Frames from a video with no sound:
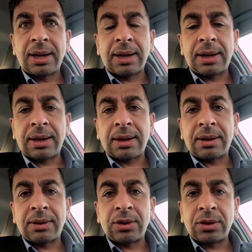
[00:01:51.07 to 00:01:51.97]

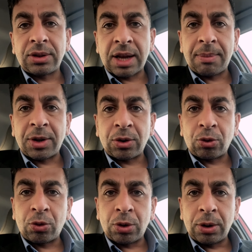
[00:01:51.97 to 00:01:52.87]
آه، دائما
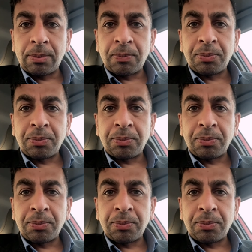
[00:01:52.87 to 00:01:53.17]
نقول